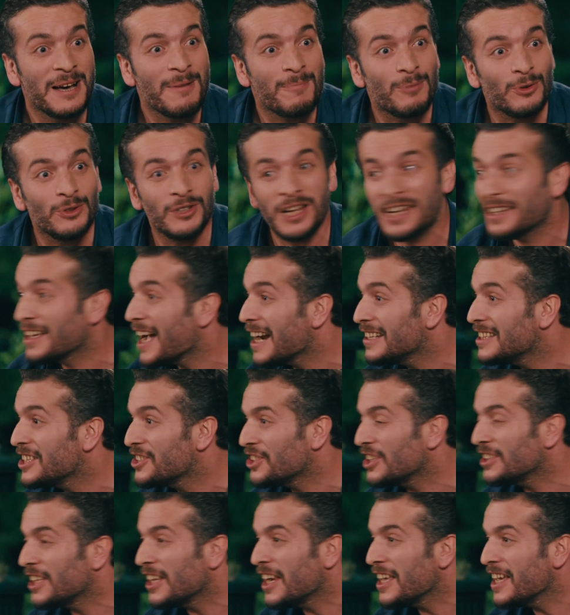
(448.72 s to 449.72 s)
Bunlar kardeş
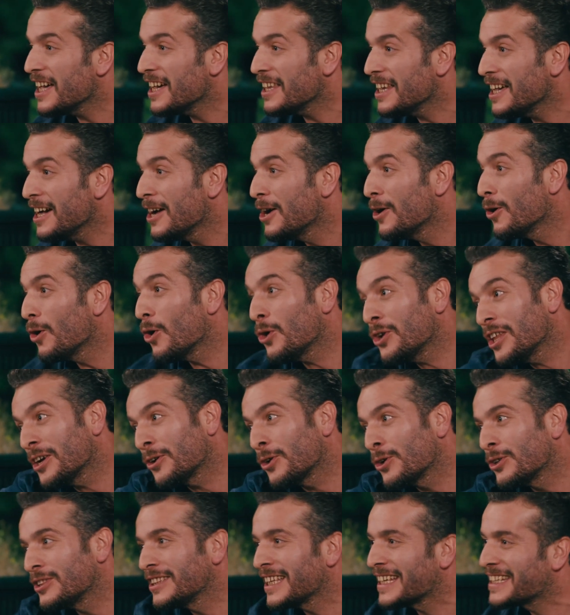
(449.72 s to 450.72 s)
kanal ayağına oraya
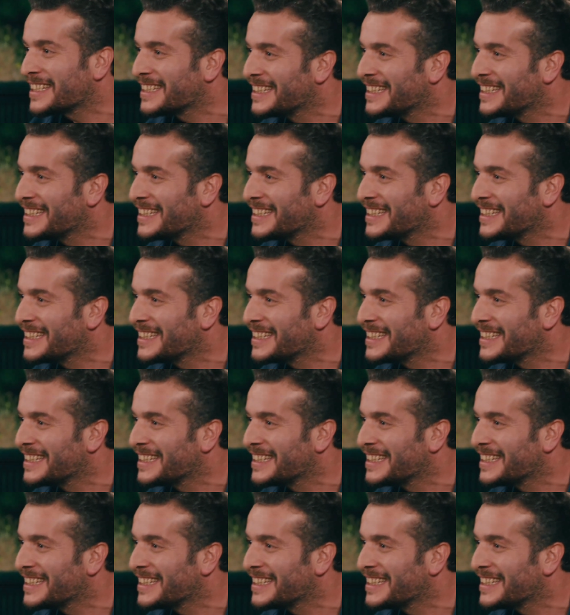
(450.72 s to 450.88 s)
koydular.